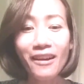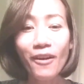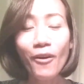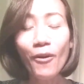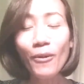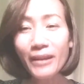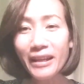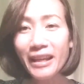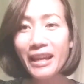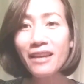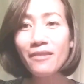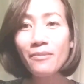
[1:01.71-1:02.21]
โอ
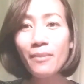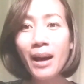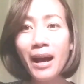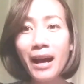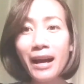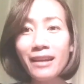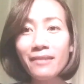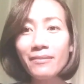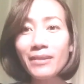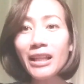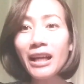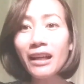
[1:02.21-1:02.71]
เคไหม
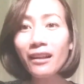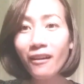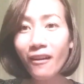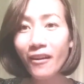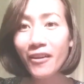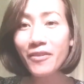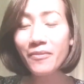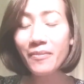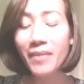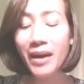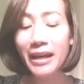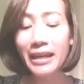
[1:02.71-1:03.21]
มันอร่
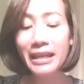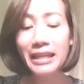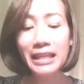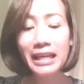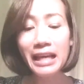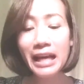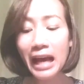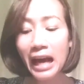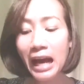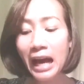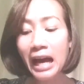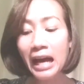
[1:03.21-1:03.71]
อยไหม
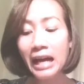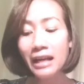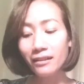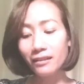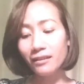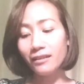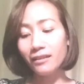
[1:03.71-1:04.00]
นะคะ